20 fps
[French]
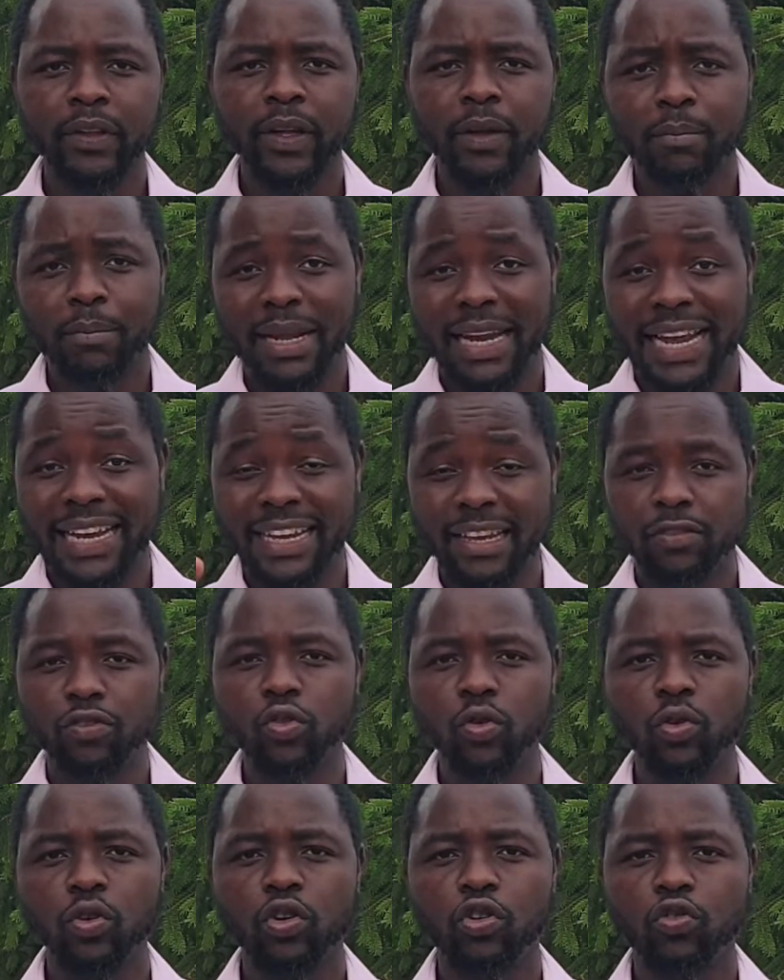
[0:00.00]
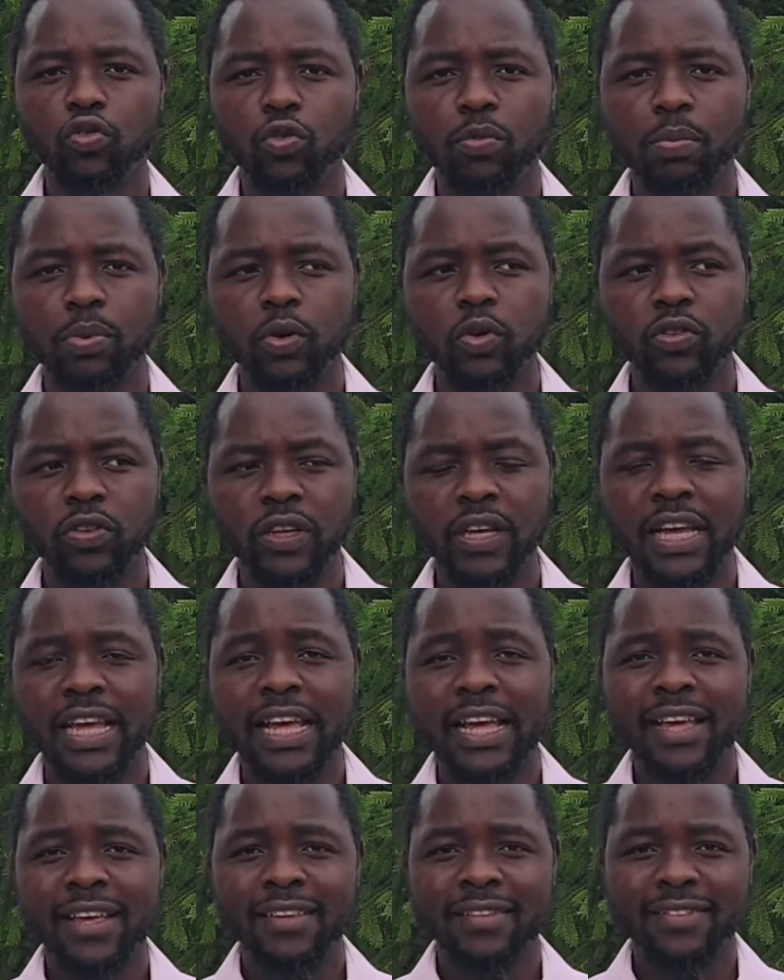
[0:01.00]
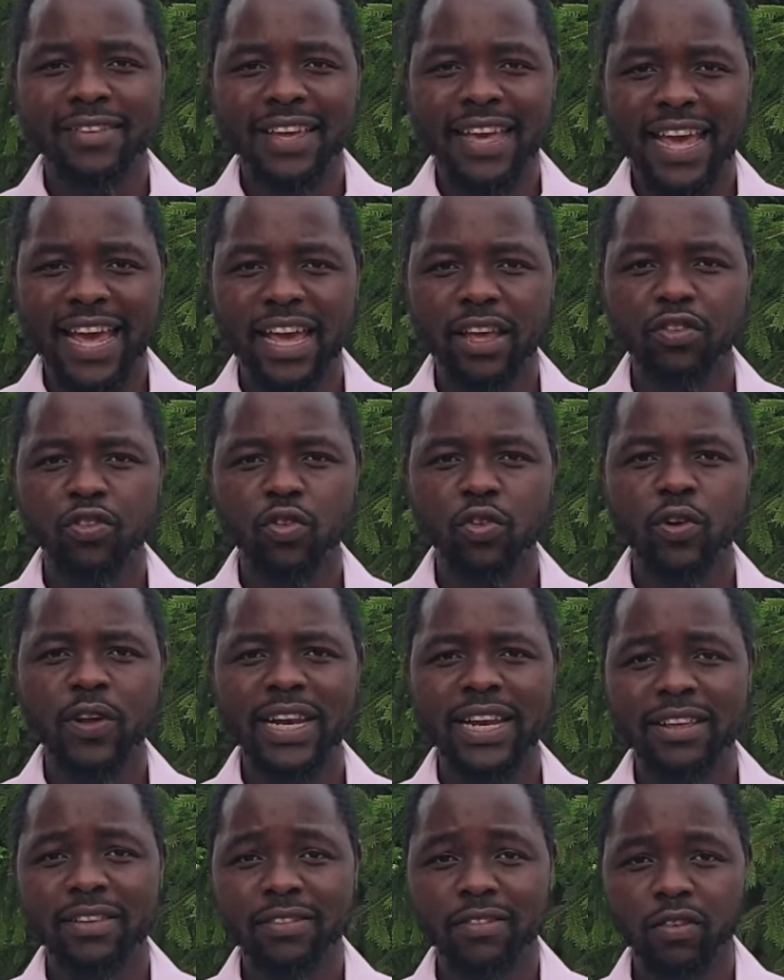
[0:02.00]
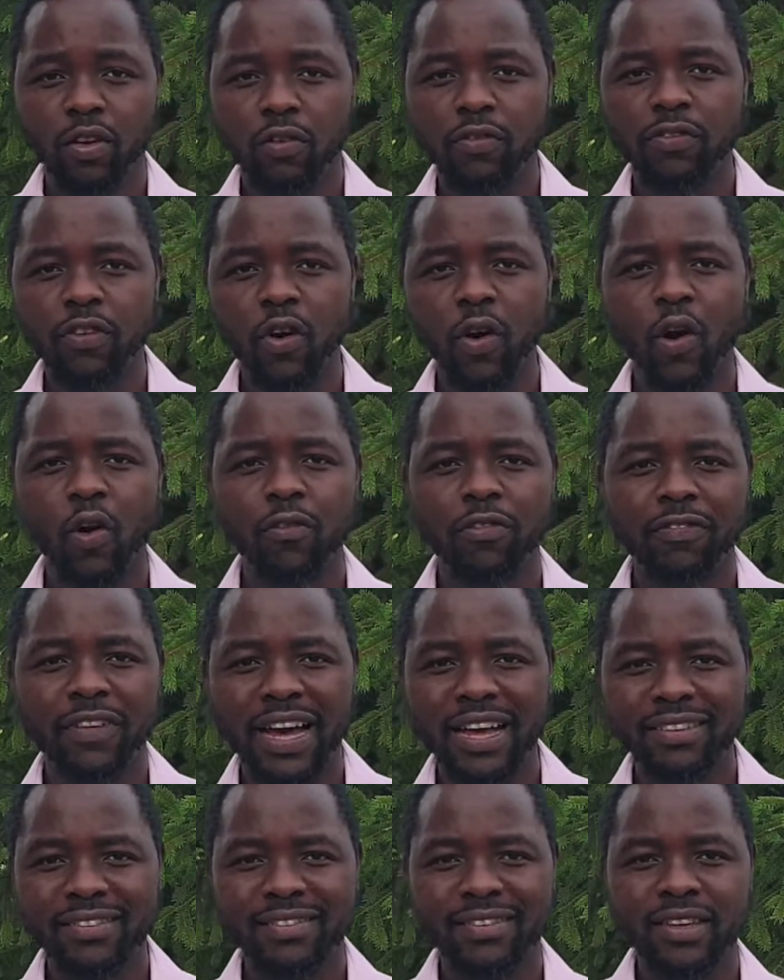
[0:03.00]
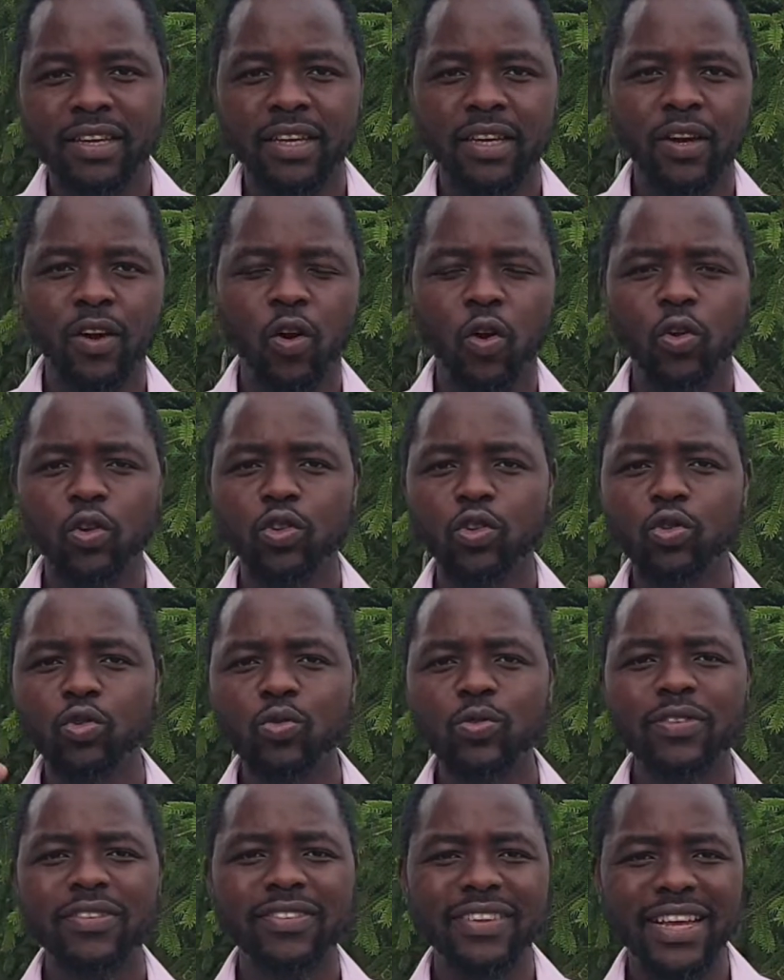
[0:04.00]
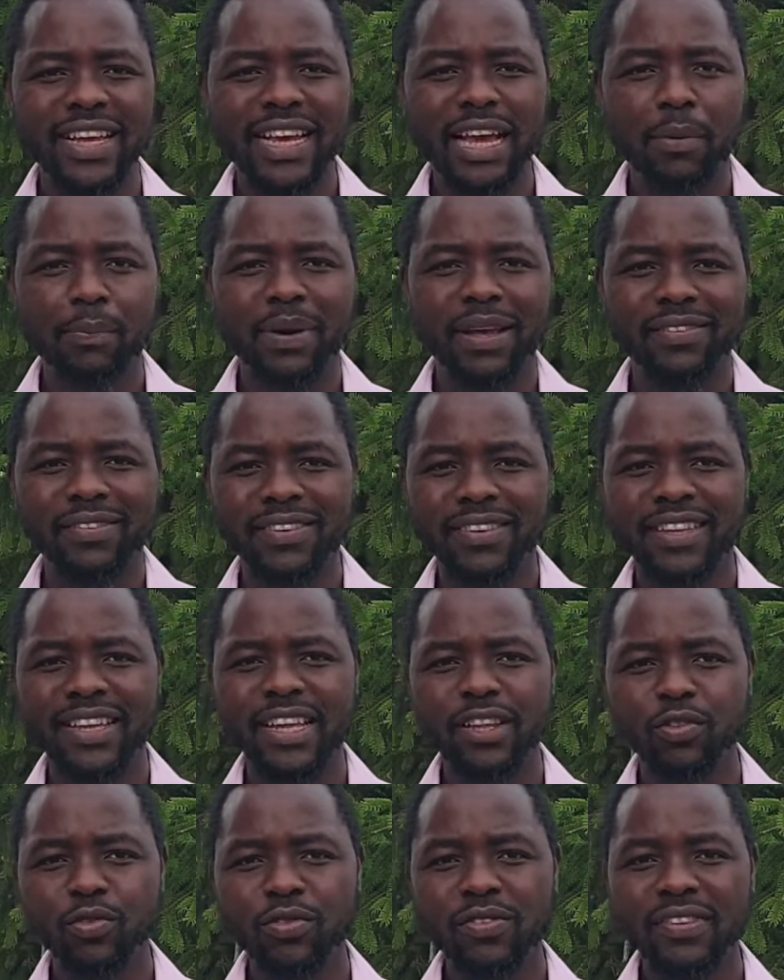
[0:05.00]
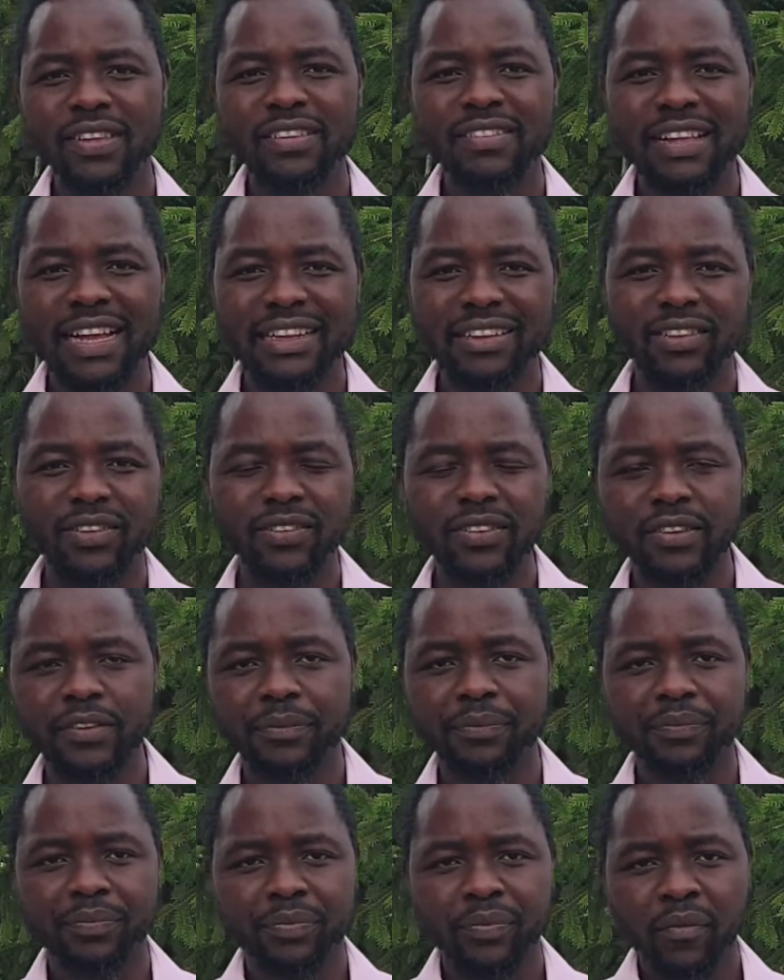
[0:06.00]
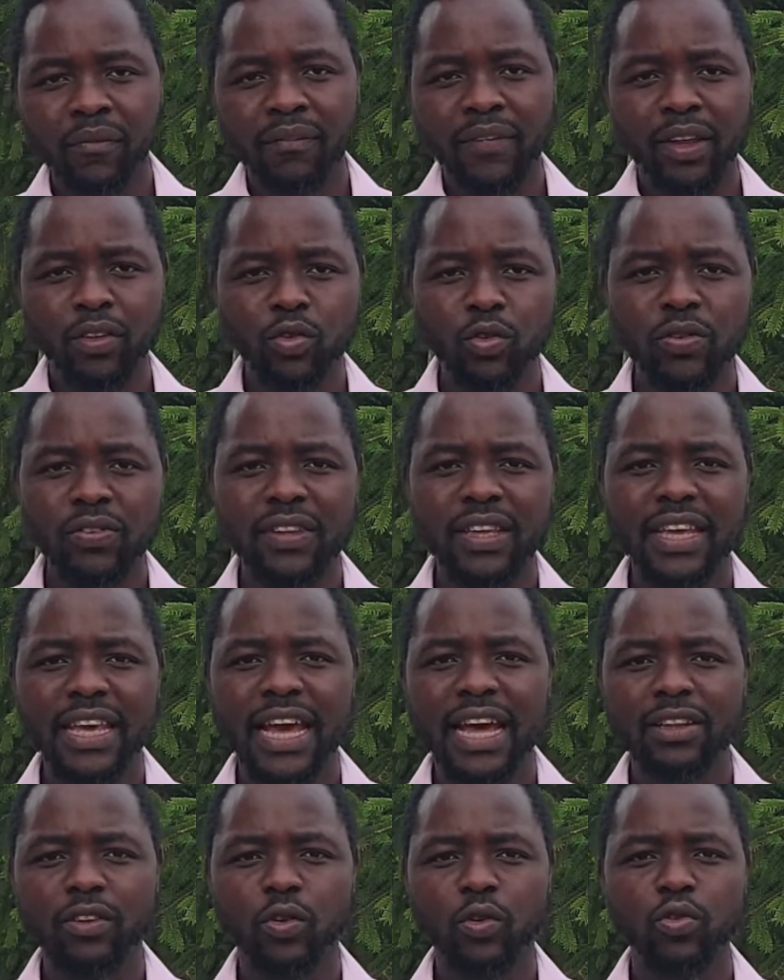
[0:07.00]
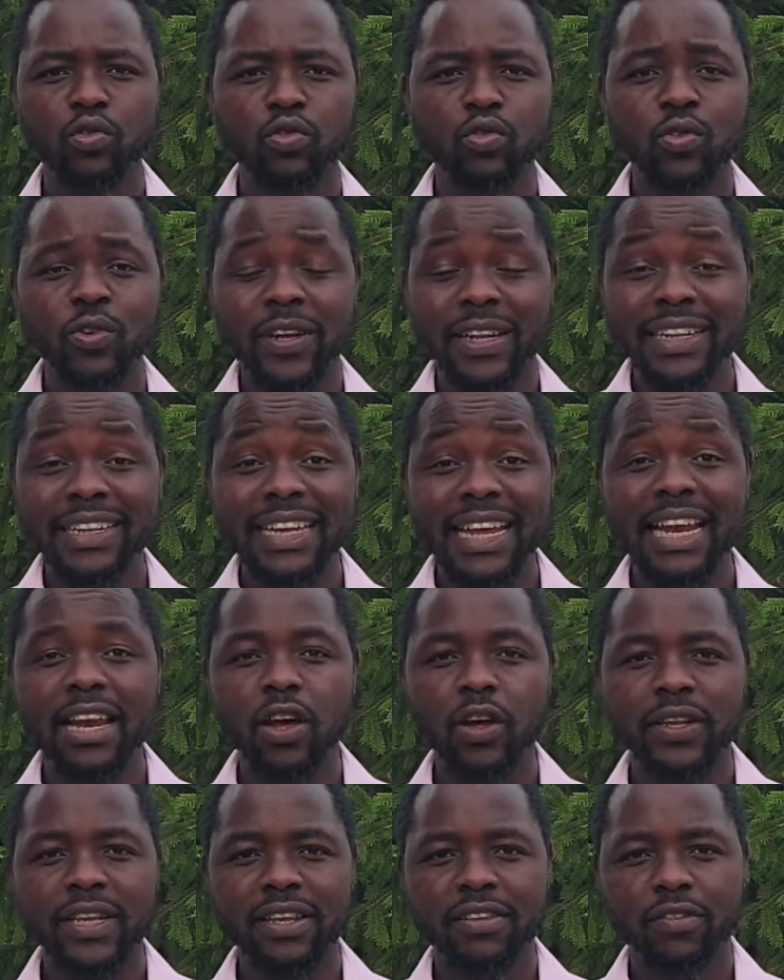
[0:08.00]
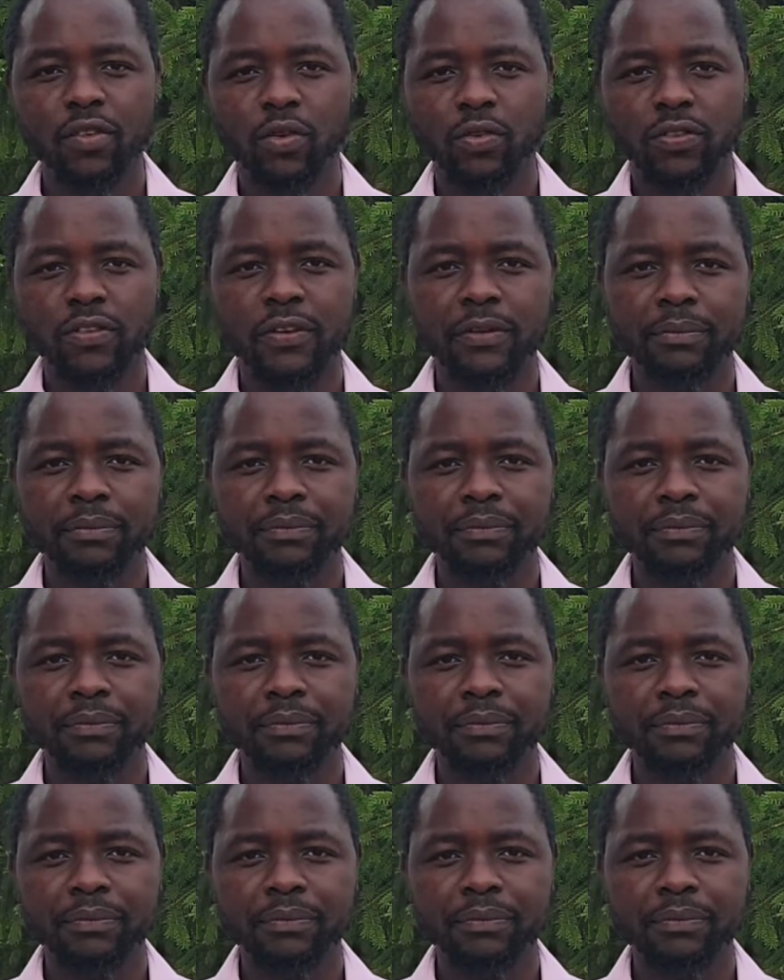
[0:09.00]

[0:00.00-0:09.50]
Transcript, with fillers: Mais la question que je vous pose, c'est est-ce que les enfants en face ont toutes ces capacités, toutes ces attentes tout ce qui est attendu dès leur naissance